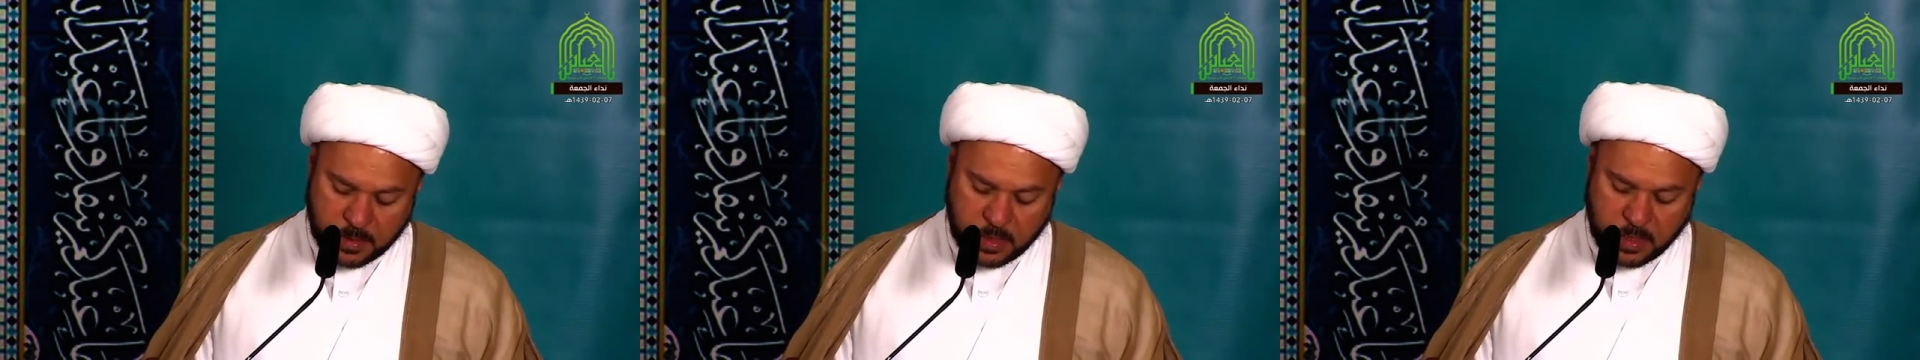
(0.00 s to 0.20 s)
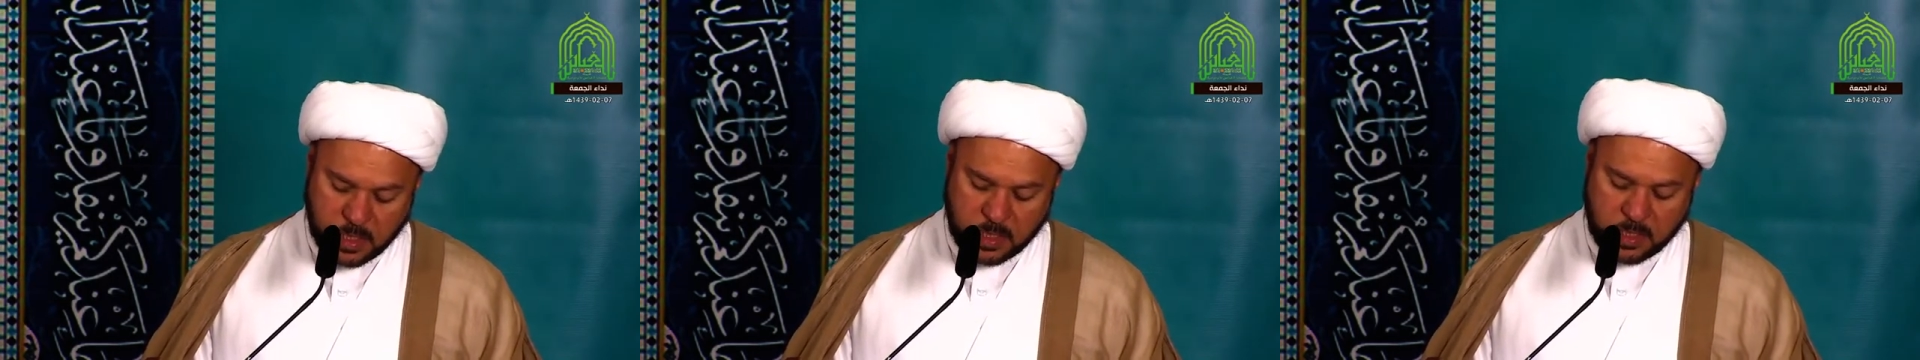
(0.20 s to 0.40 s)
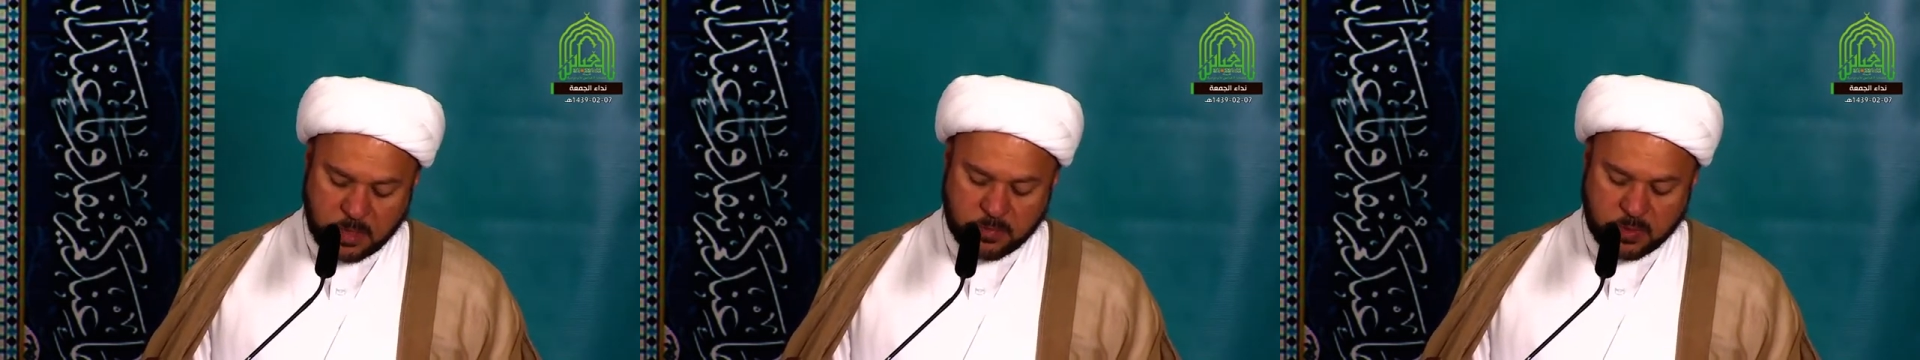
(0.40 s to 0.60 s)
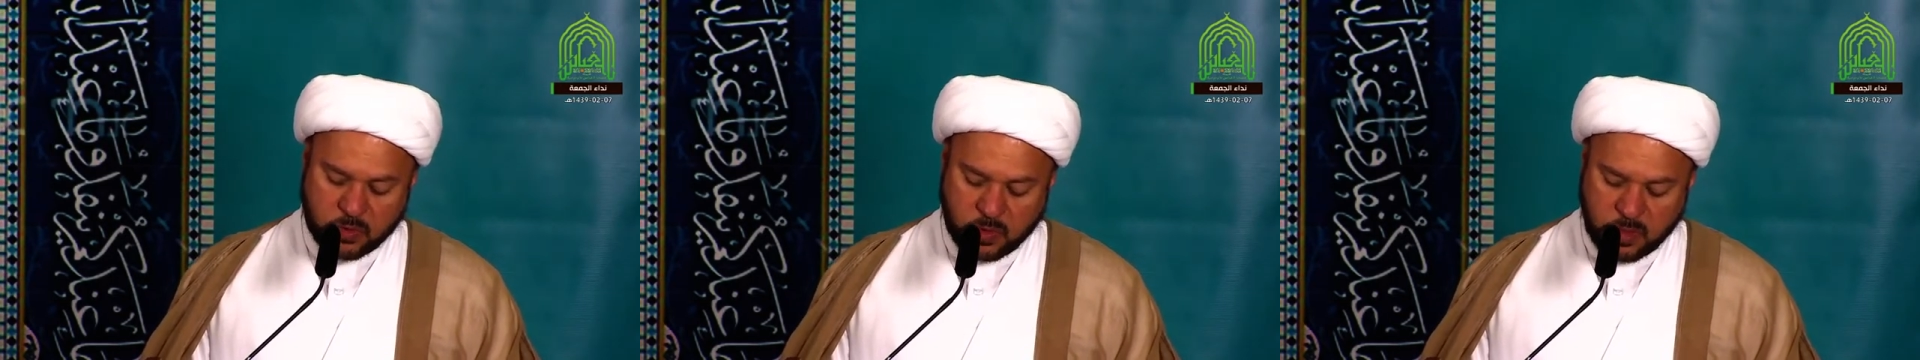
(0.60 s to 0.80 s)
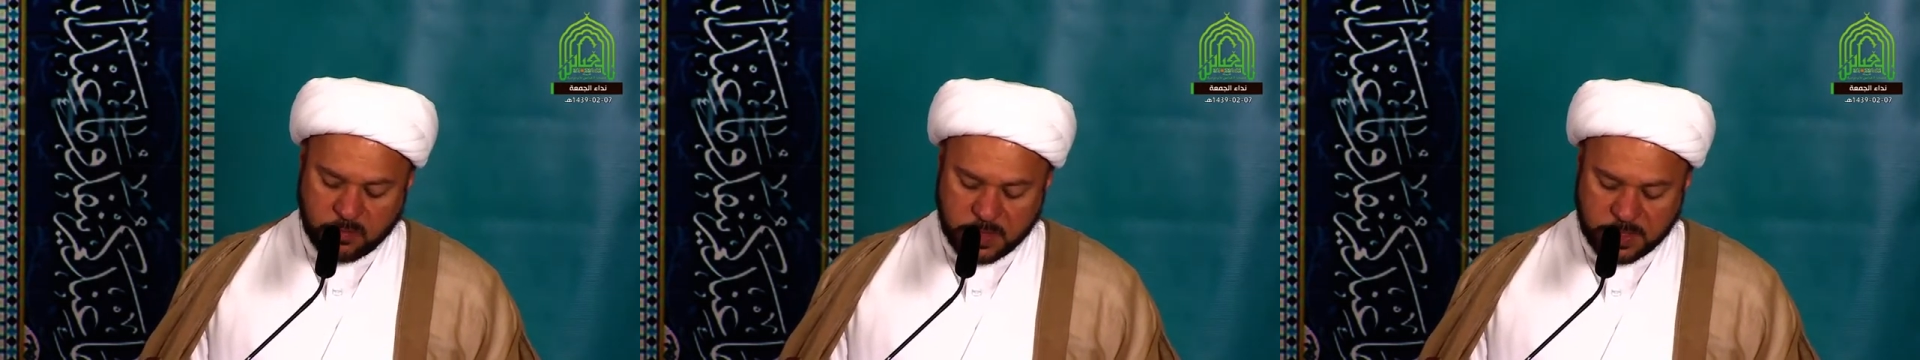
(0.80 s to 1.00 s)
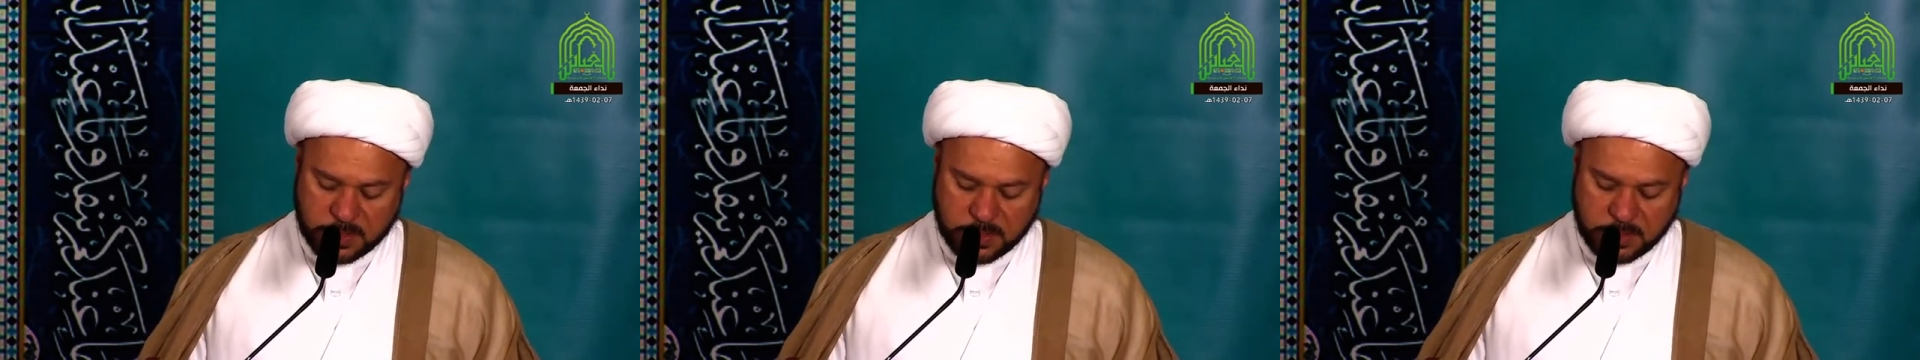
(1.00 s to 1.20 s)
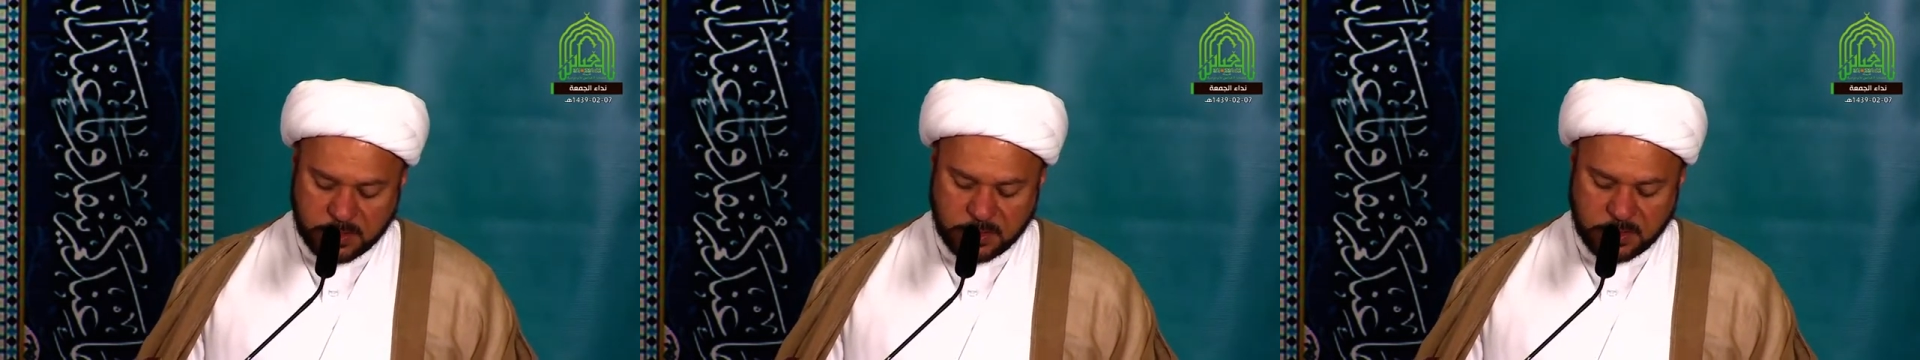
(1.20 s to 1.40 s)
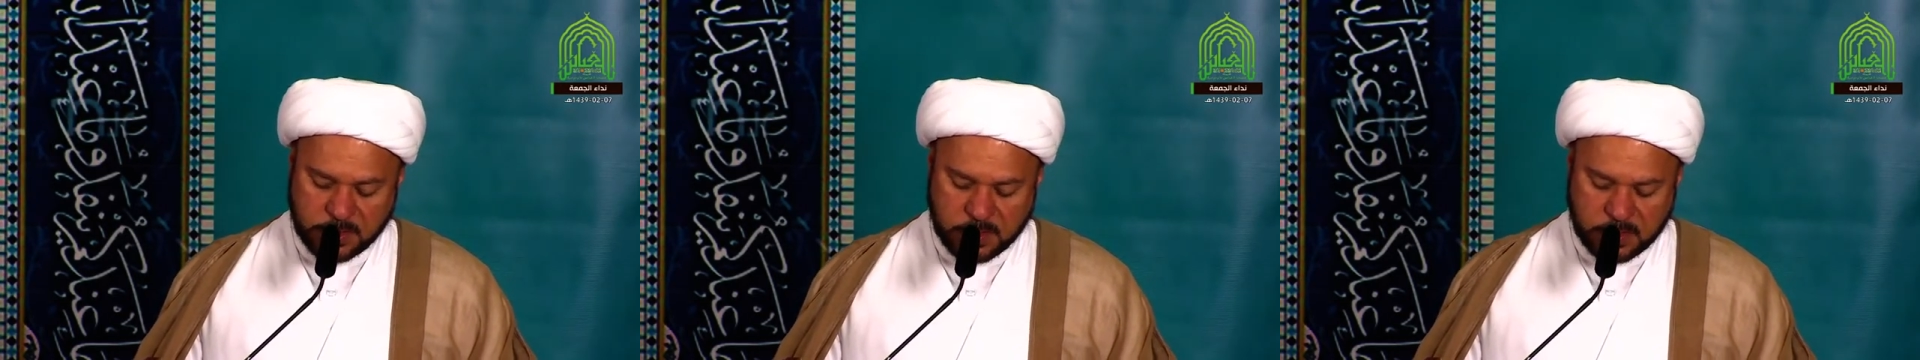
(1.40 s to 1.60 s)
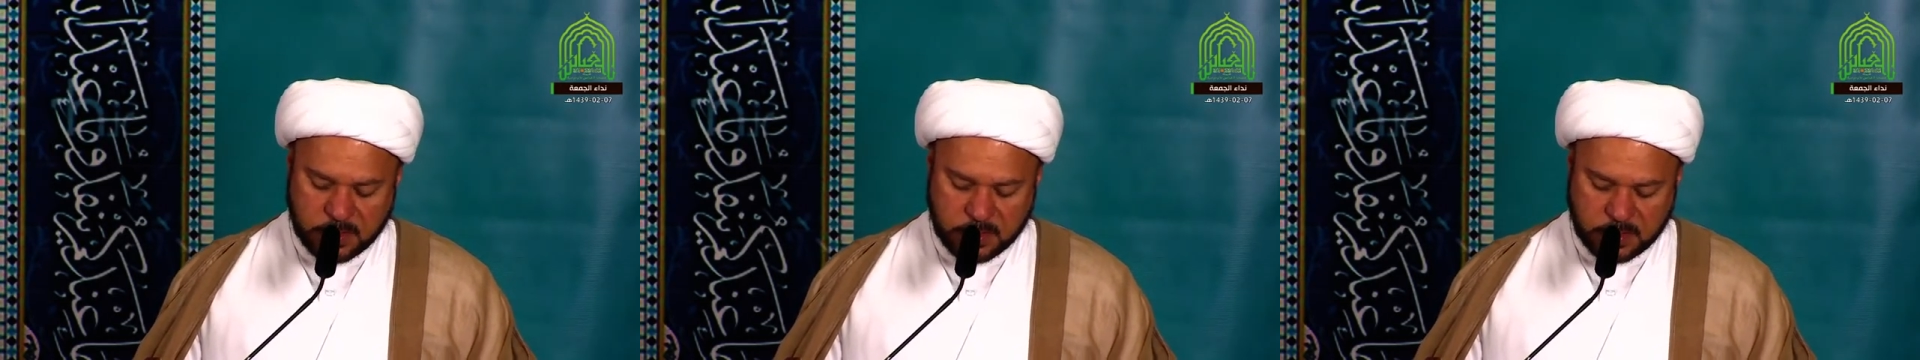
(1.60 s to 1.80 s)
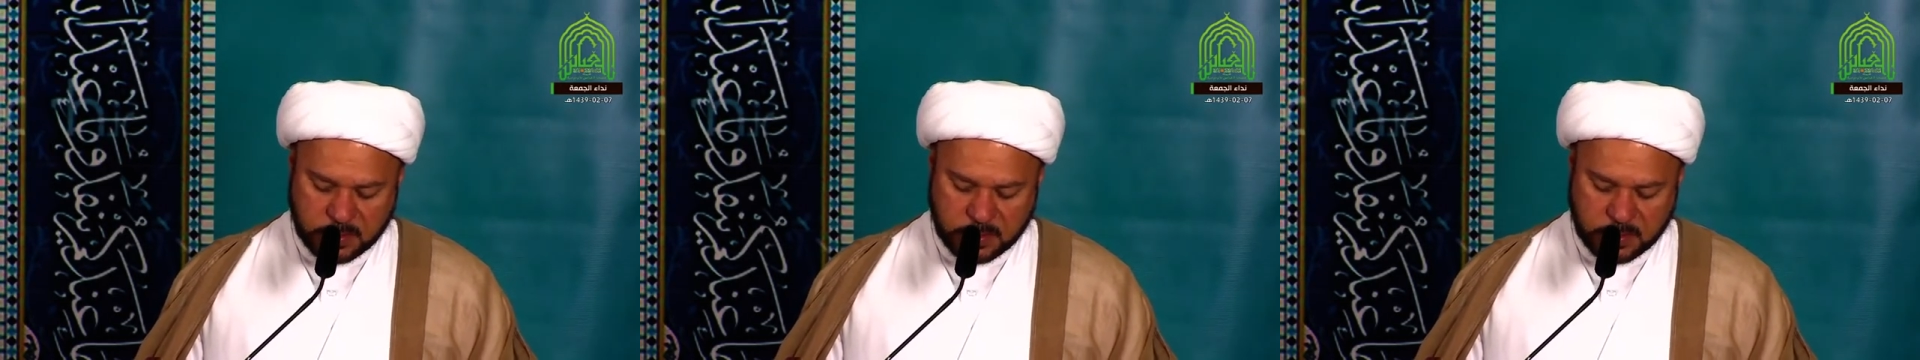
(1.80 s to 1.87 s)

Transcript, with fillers: انا ابن البشير